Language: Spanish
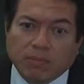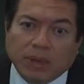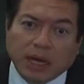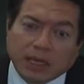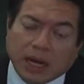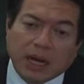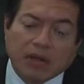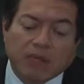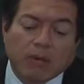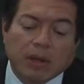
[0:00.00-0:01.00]
para atrás la
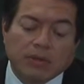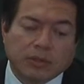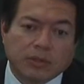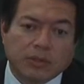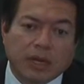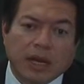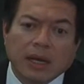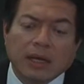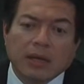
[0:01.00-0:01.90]
reforma constitucional,